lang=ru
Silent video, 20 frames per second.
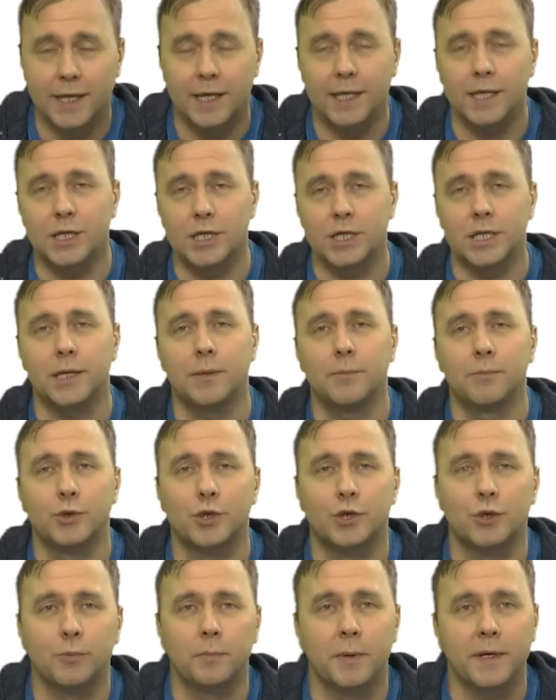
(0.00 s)
конечно,
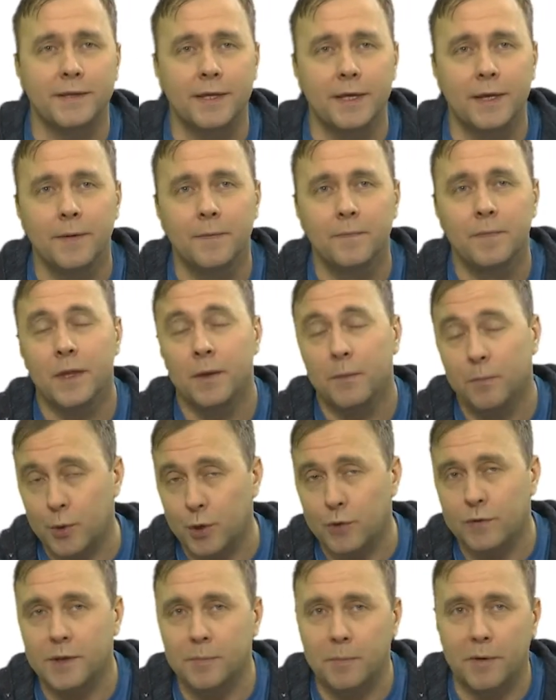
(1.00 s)
боже упаси,
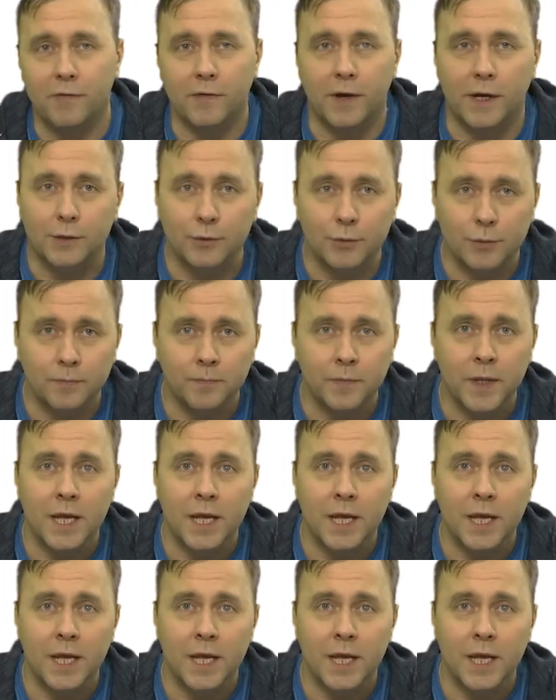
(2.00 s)
просто по факту.